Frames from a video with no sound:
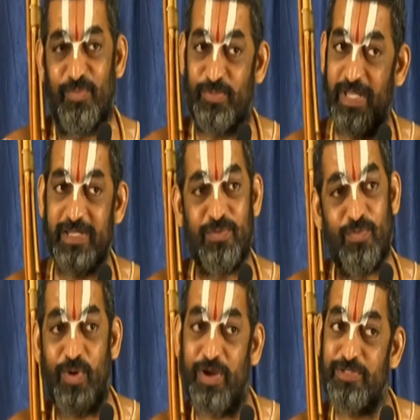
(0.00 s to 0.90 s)
మొత్తానికి
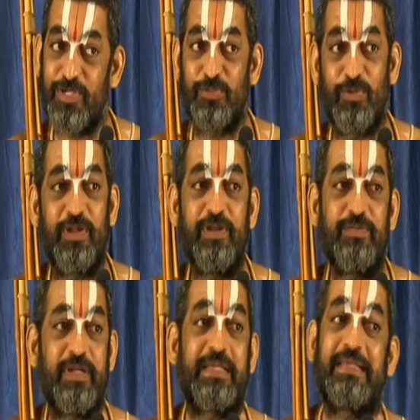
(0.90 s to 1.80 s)
ఒకటి చేతిలోనే
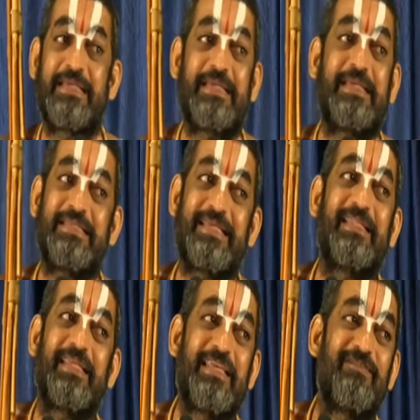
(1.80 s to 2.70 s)
ఉంటాయి
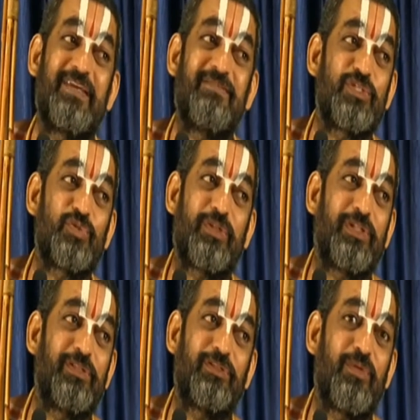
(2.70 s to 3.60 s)
చేత ఇవేవి
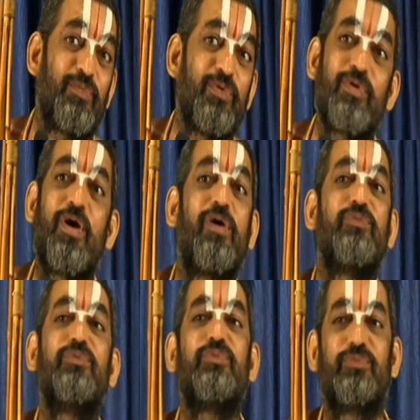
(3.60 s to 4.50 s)
స్వతంత్రములు
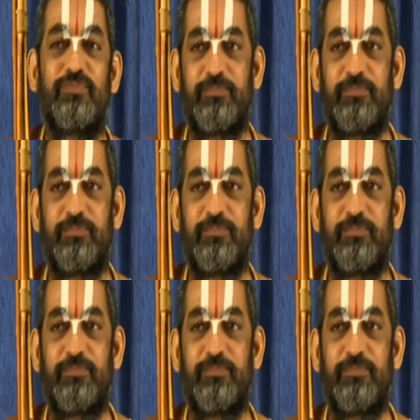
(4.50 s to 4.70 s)
కావు